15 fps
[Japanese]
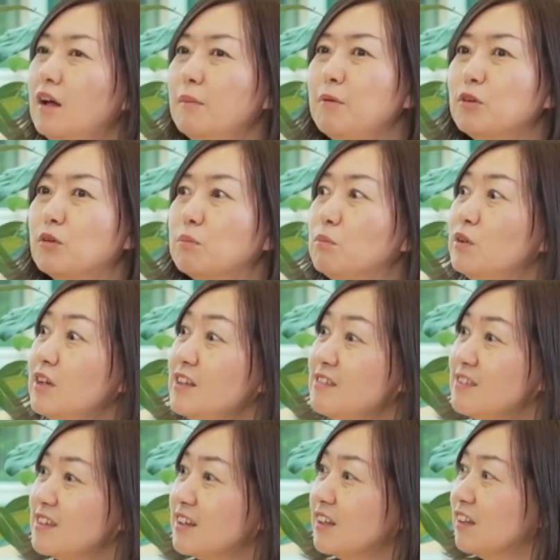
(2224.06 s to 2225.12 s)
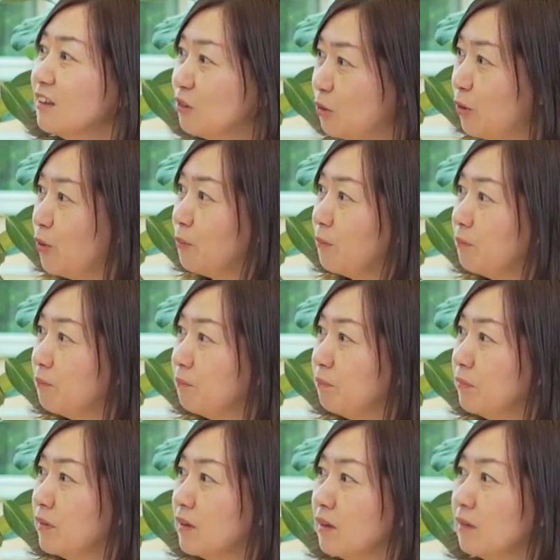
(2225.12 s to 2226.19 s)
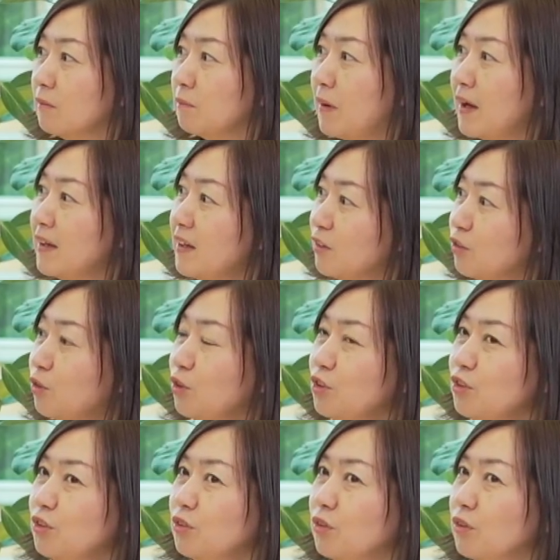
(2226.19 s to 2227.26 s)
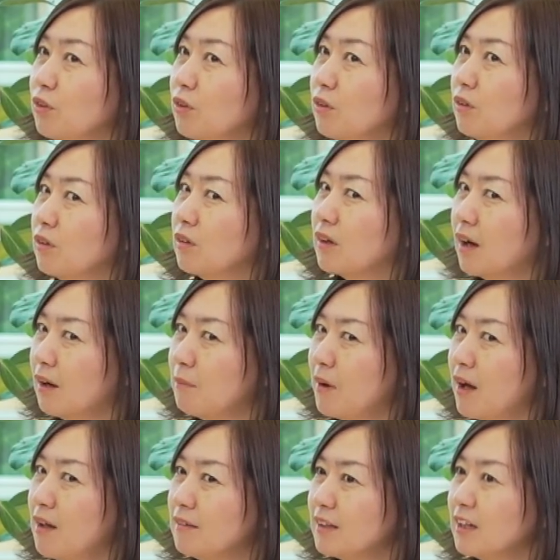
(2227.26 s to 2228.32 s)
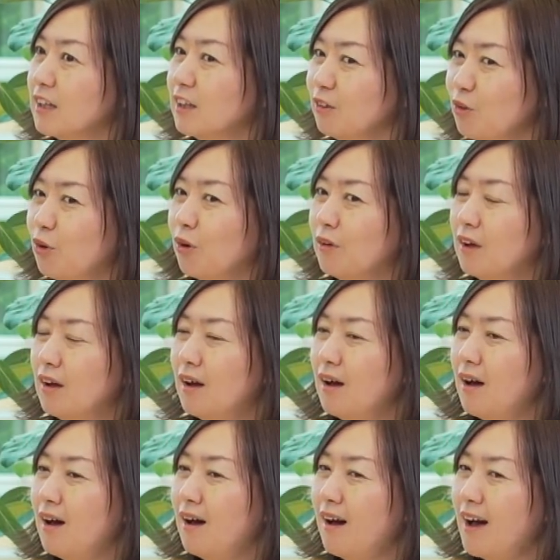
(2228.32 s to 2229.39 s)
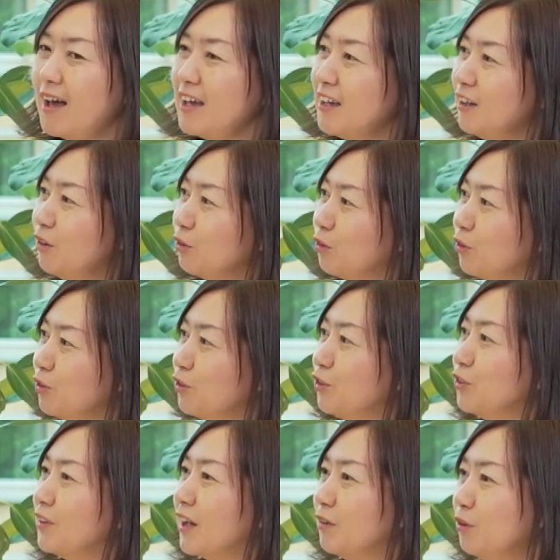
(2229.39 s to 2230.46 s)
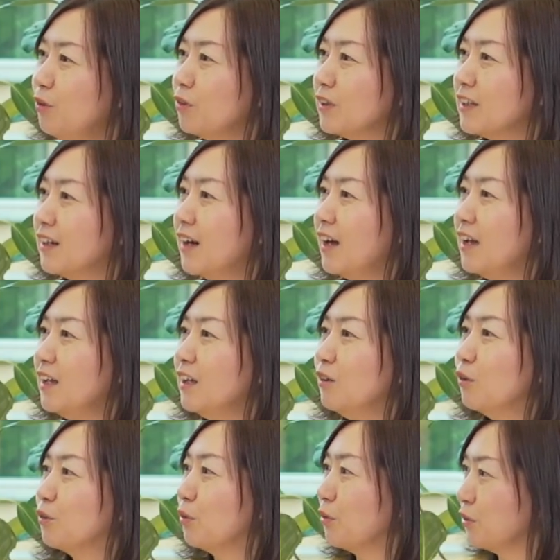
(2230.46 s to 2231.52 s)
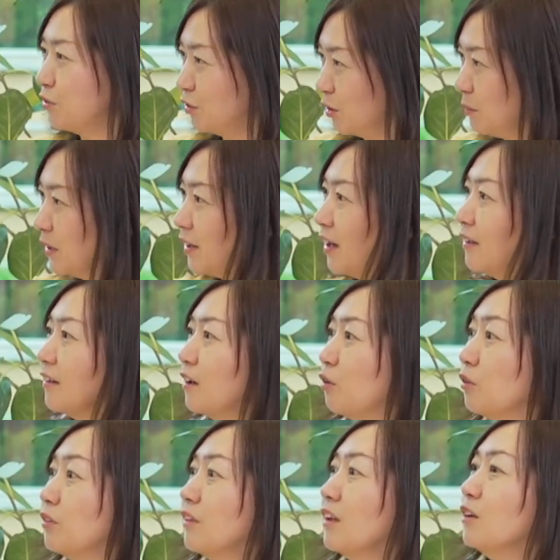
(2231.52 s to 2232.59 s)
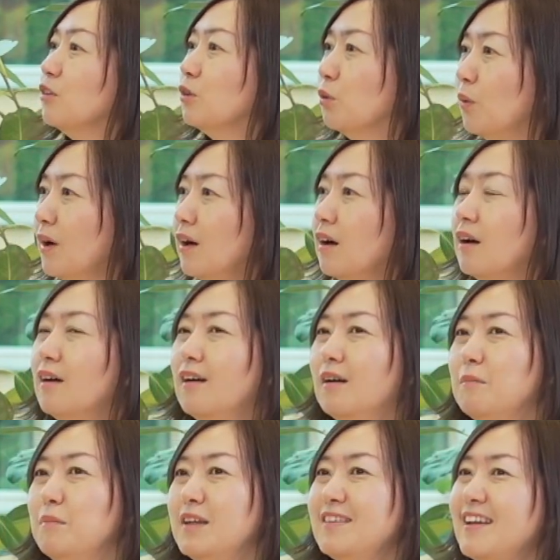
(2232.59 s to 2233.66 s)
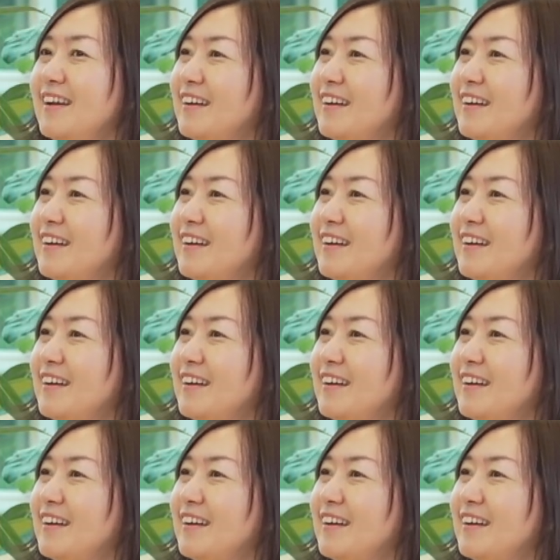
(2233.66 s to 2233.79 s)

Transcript: ぱその無意識のバイアスというか、うん、まあ、さっきの配慮という名の機械の損失みたいなのっていうのは、みんな